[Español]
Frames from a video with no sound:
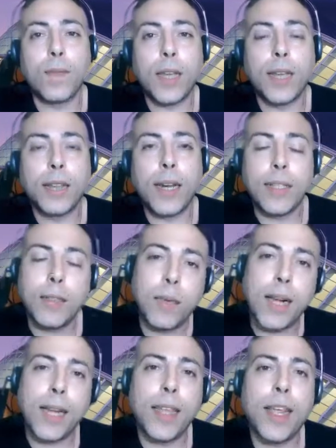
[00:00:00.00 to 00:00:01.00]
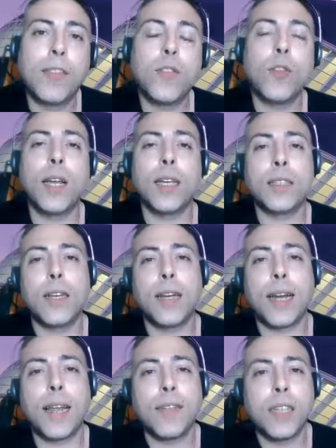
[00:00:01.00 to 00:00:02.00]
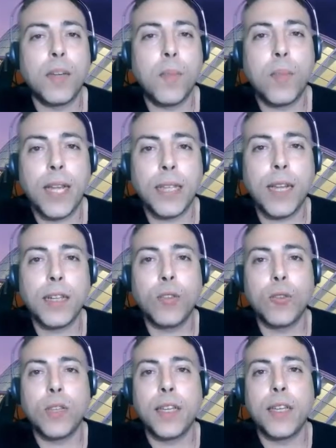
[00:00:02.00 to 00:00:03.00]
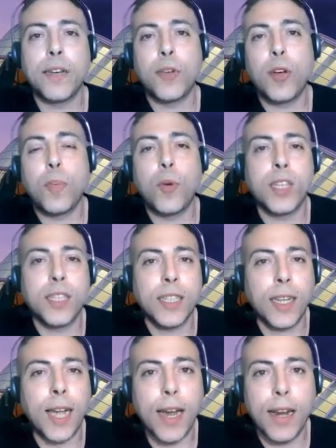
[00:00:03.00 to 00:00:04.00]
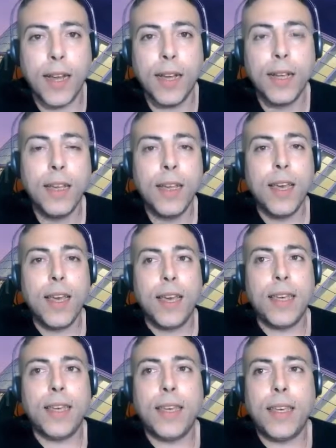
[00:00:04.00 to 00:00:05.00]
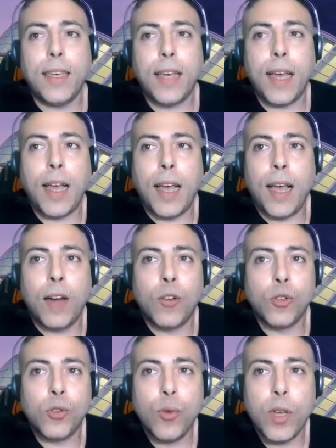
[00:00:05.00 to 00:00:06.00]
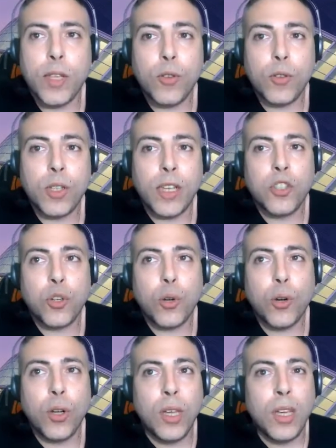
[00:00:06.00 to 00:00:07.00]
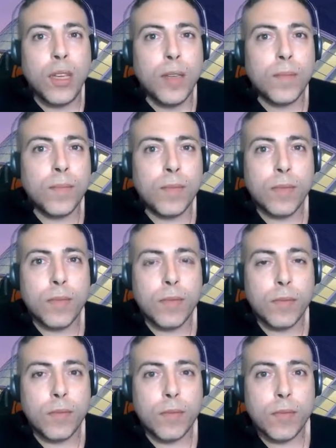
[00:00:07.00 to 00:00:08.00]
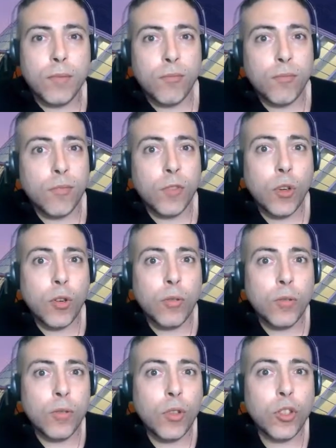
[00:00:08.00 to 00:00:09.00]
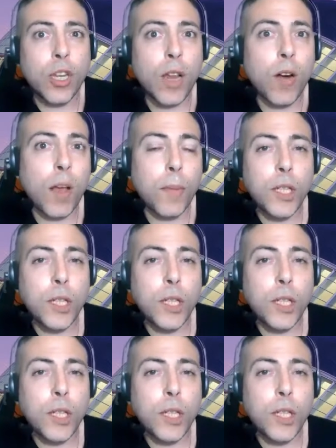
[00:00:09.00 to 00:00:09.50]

atrás van quedando las, las grandes empresas donde no le pones cara eh, a, los dueños. De hecho, mm, no, no sé ahora